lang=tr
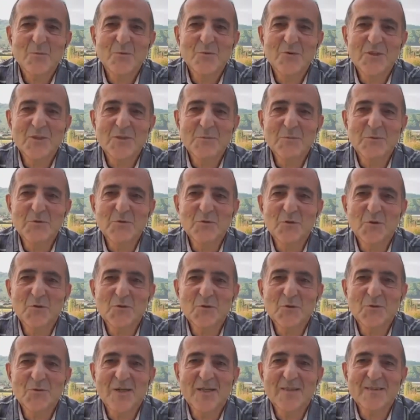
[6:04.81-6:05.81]
Müthiş bir
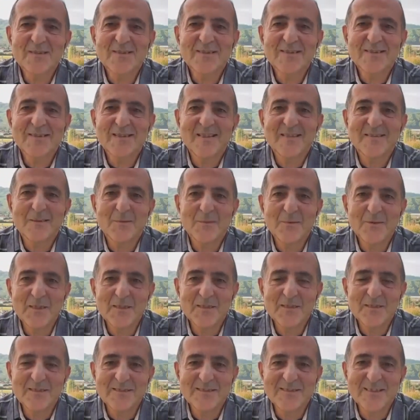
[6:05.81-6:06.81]
coşku vardı statta. Bir
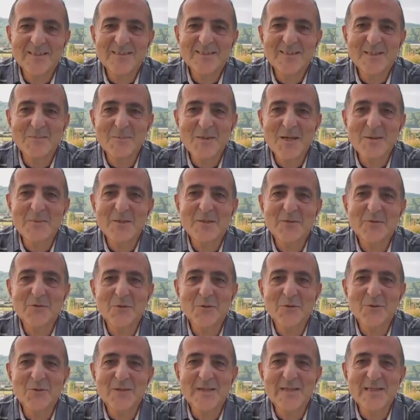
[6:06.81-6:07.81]
de stat tamamen
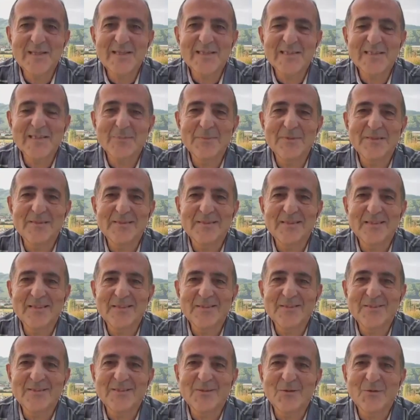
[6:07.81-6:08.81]
dolu. 52 bin
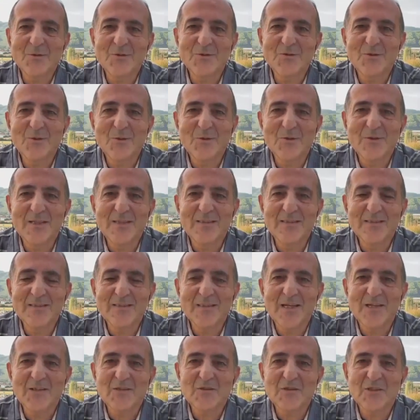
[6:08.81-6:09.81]
seyirci önünde oynandı
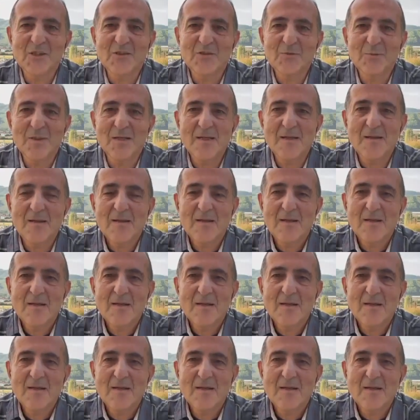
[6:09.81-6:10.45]
karşılaşma.